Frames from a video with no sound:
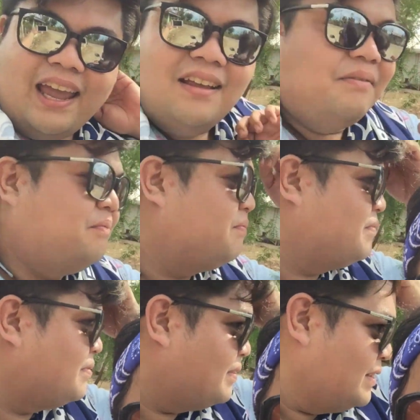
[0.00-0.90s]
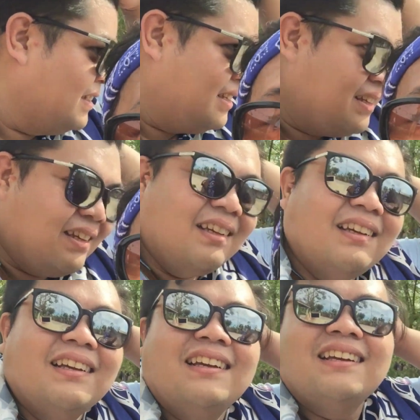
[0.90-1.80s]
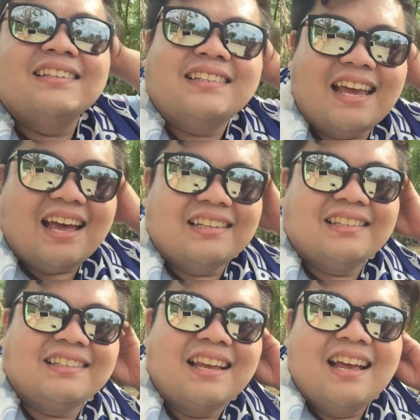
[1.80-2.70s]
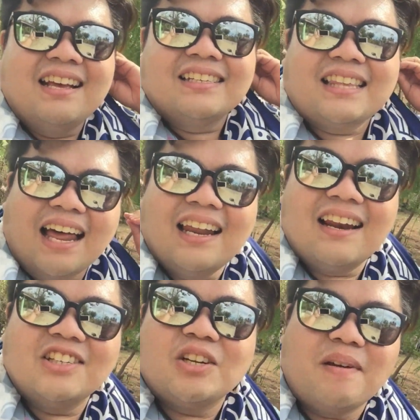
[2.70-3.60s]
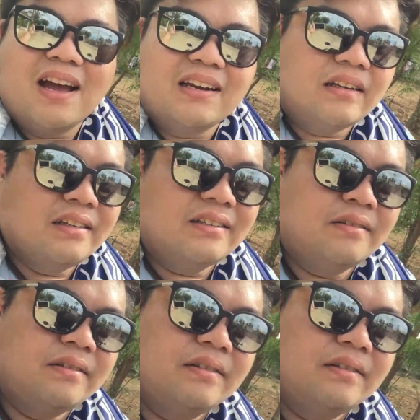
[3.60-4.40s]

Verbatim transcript: Okay. Salig lang gid ay laglaong. Yes. Salig lang jud ni ani.